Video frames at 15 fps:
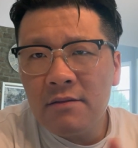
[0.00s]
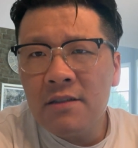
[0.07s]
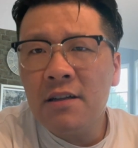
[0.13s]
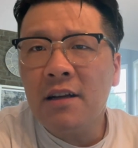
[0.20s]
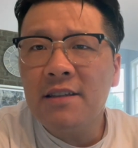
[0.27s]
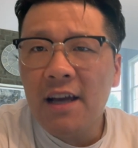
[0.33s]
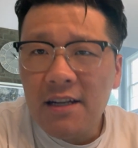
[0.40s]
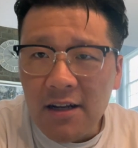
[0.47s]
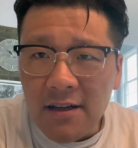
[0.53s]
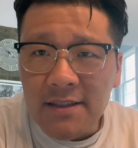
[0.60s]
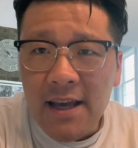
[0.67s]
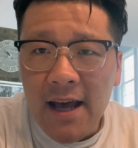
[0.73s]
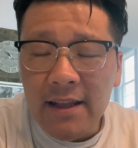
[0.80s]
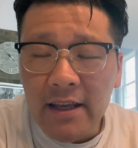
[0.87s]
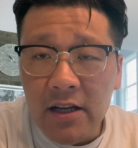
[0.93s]
商家涨
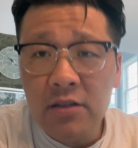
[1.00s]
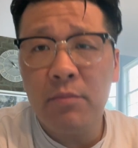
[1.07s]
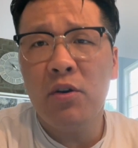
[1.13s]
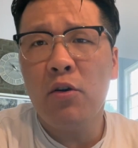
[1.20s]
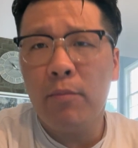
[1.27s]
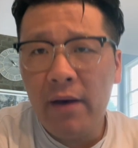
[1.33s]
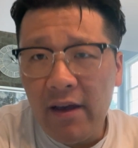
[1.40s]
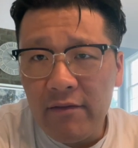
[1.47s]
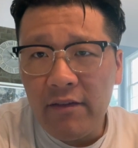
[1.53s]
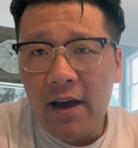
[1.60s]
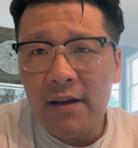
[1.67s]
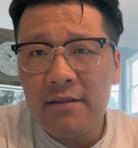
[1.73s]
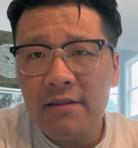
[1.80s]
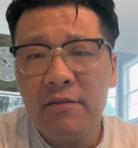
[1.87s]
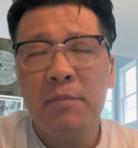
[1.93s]
价呢也是没有办
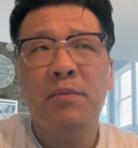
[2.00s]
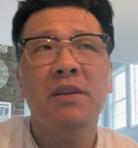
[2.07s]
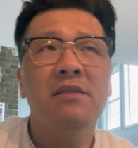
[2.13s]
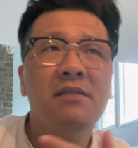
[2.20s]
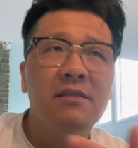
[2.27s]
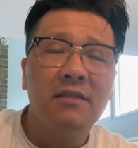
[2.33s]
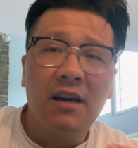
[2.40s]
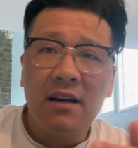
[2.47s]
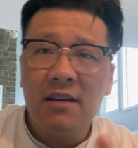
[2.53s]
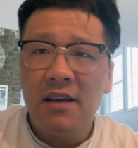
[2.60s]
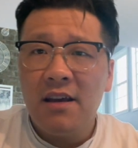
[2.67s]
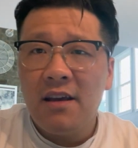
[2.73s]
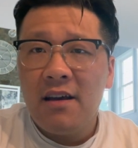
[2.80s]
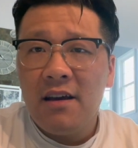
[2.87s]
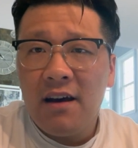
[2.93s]
法，因为毕竟呢，
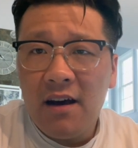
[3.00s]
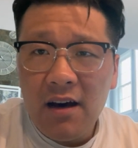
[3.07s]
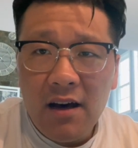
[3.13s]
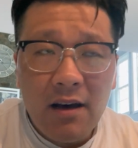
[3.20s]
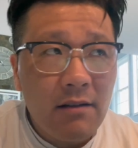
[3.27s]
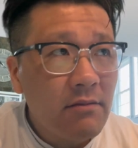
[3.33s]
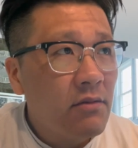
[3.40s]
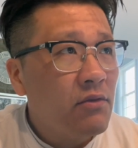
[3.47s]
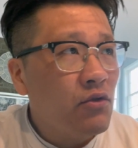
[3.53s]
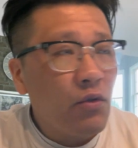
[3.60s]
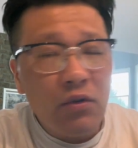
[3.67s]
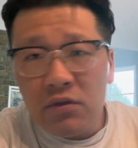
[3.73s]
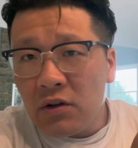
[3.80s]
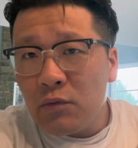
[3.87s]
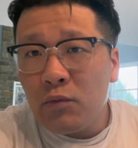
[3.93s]
啊，
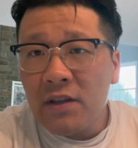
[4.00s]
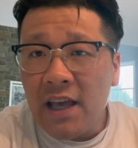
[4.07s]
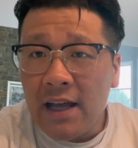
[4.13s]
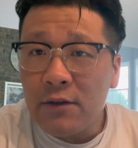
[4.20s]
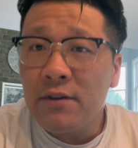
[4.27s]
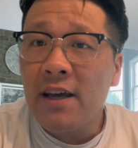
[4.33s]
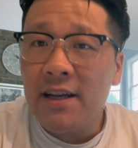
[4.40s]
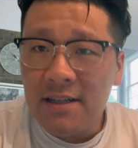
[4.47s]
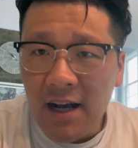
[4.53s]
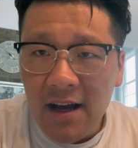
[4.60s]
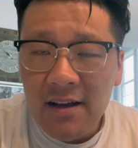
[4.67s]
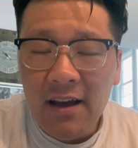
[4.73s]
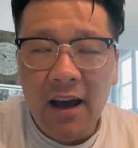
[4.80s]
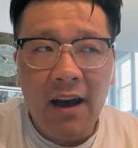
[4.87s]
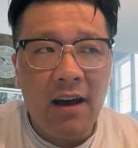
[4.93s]
所有的物价都在涨
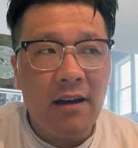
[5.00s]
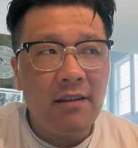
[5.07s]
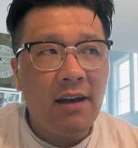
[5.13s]
啊。